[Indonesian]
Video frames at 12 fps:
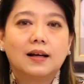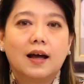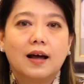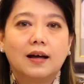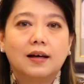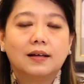
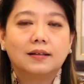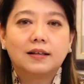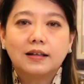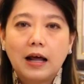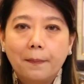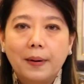e,
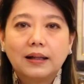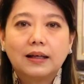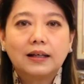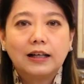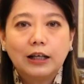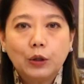terdapat
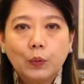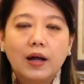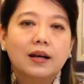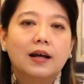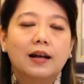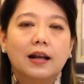
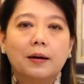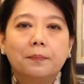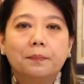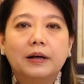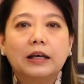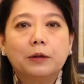kekeliruan dalam
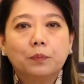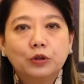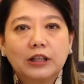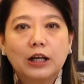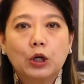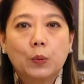
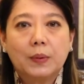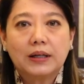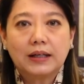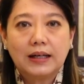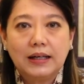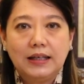penginputan nomor
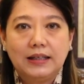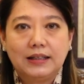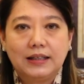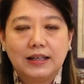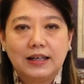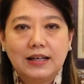rekening
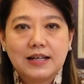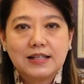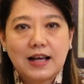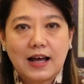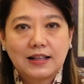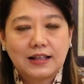
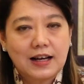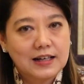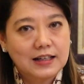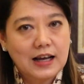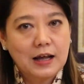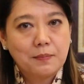saat
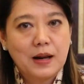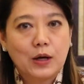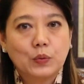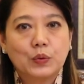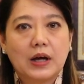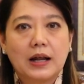rekan-rekan
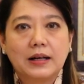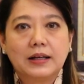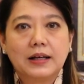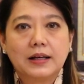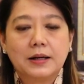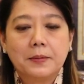melakukan
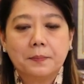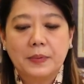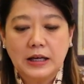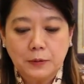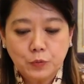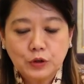
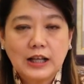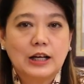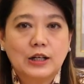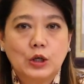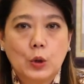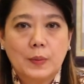
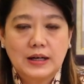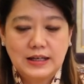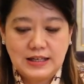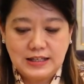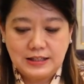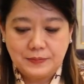penginputan nomor
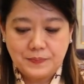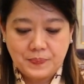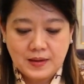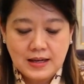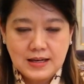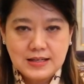rekening.
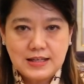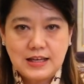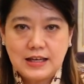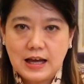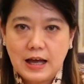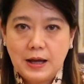
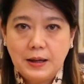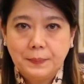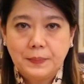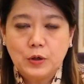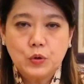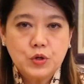Sehingga
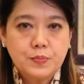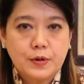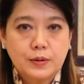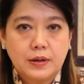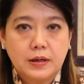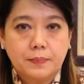pengurus per,
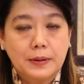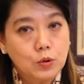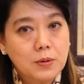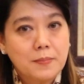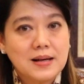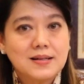e, perlu
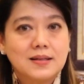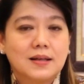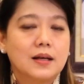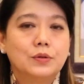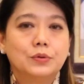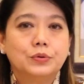
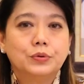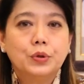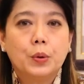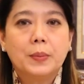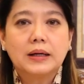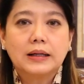memastikan dulu
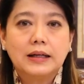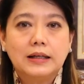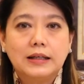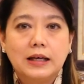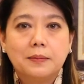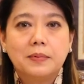nomor
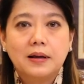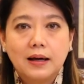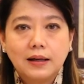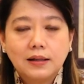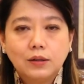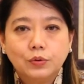rekening yang
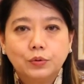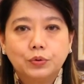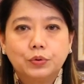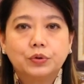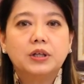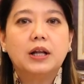benar
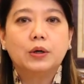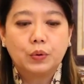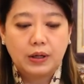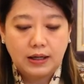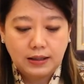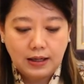untuk
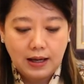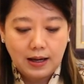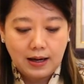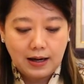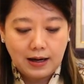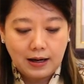dilakukan
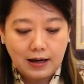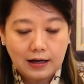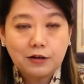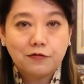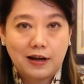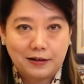
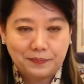refund.